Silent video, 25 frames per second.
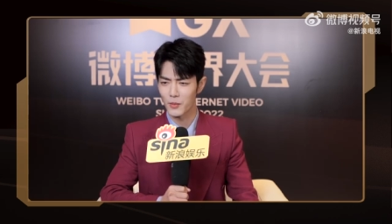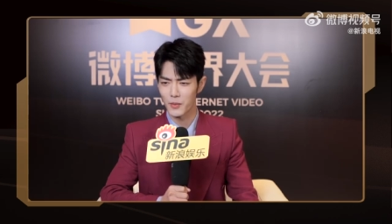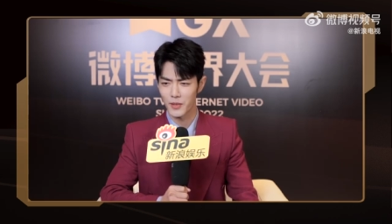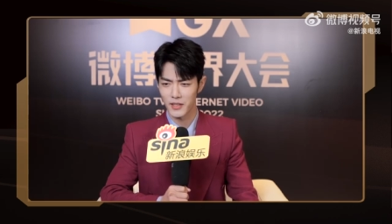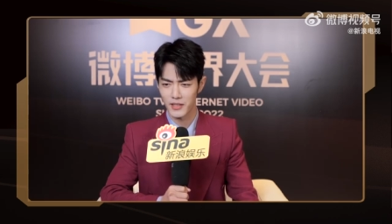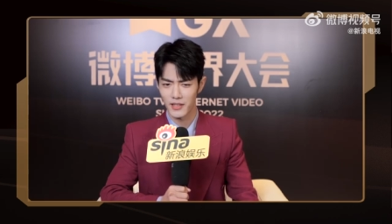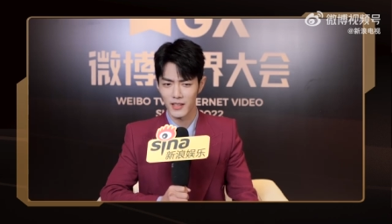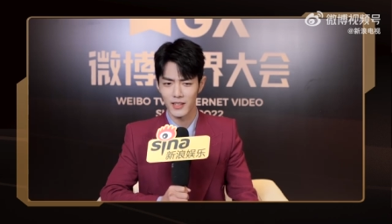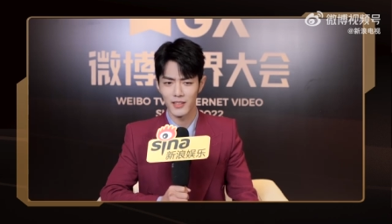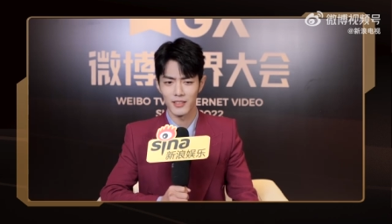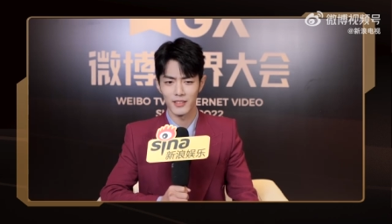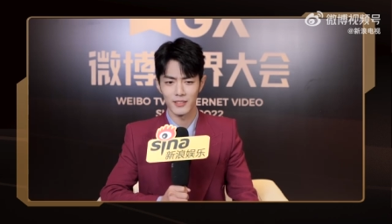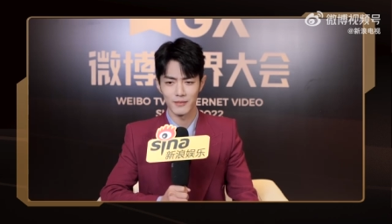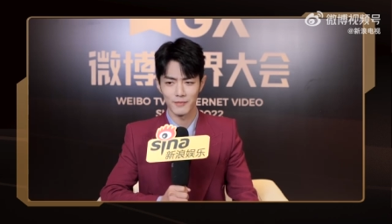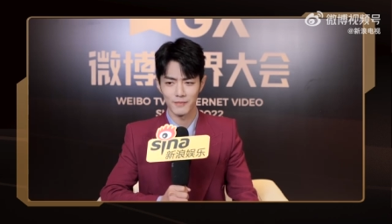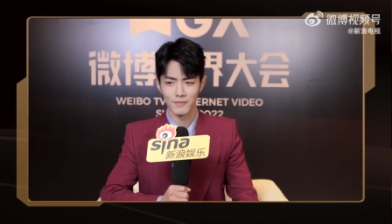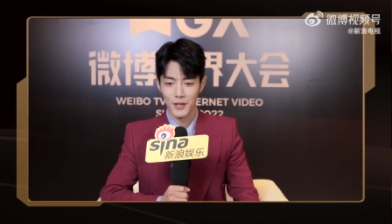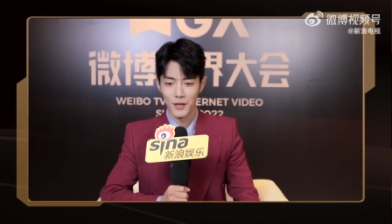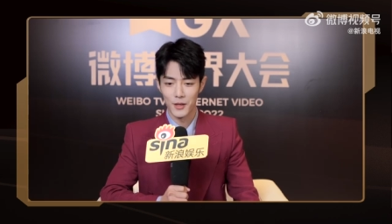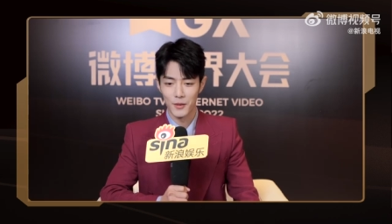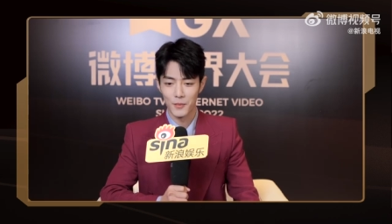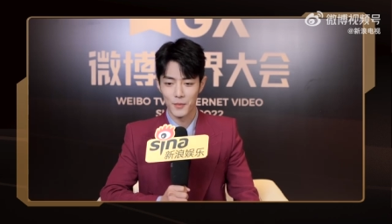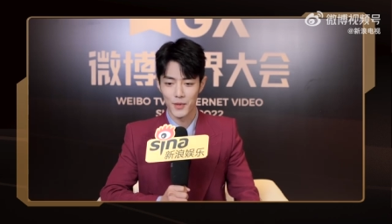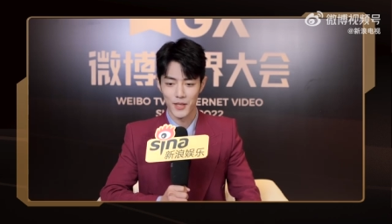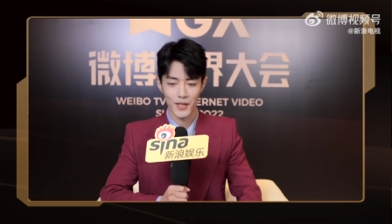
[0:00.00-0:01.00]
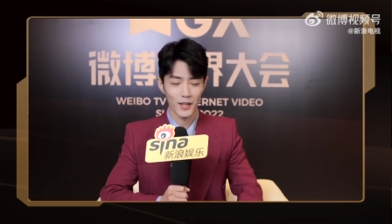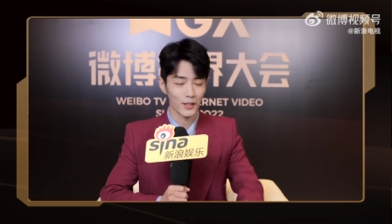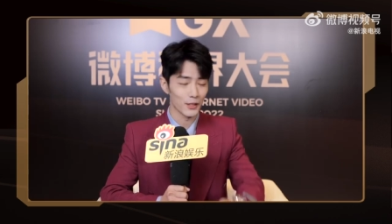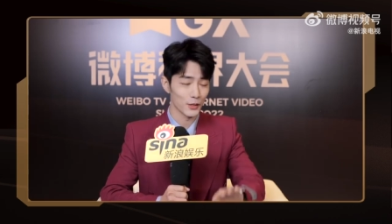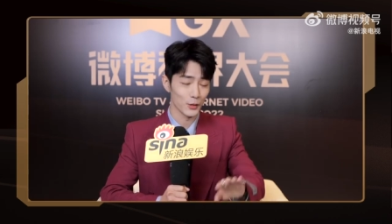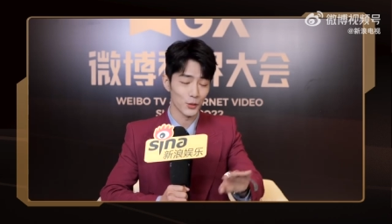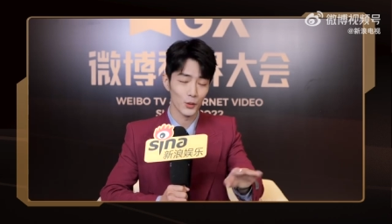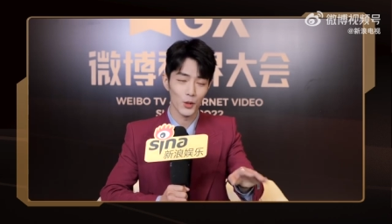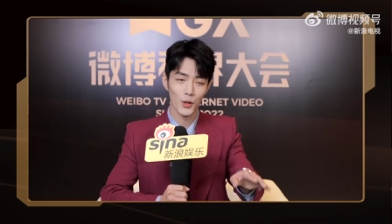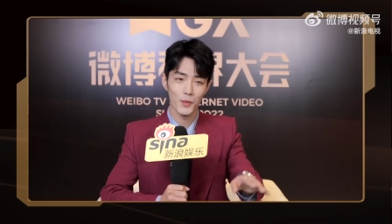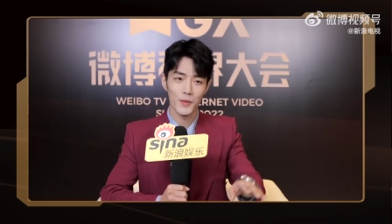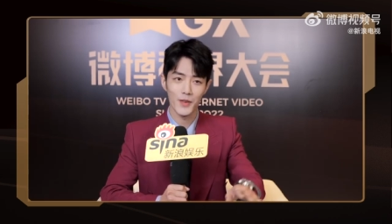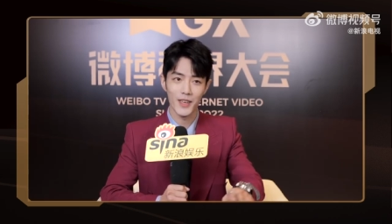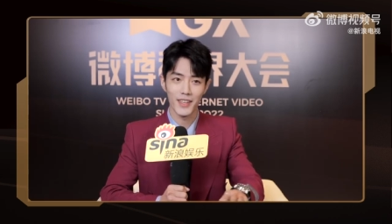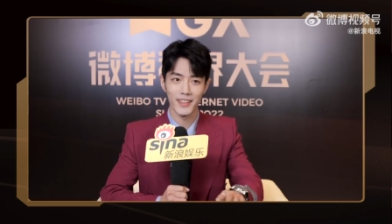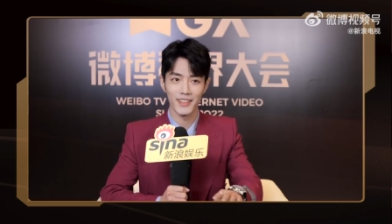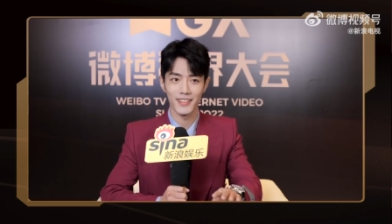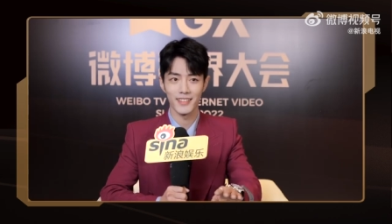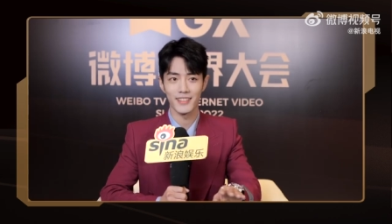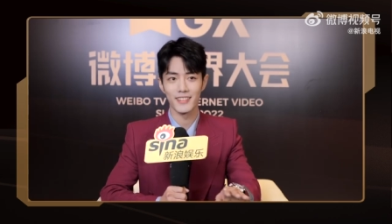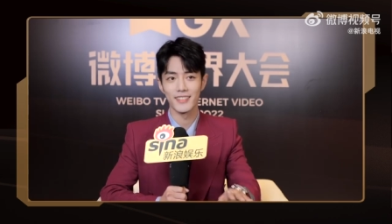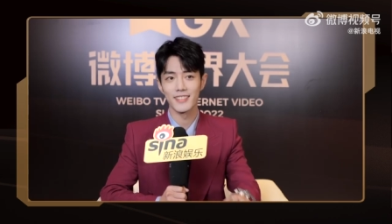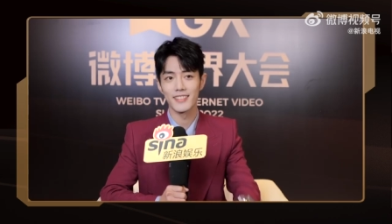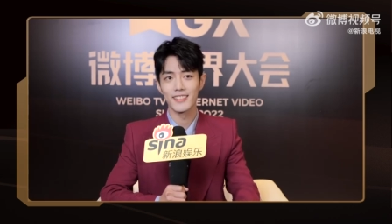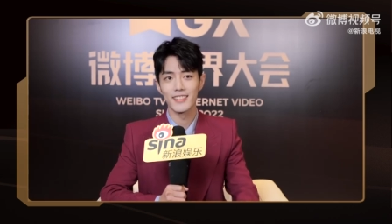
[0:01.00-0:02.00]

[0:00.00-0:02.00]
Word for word: 比较比较的多变，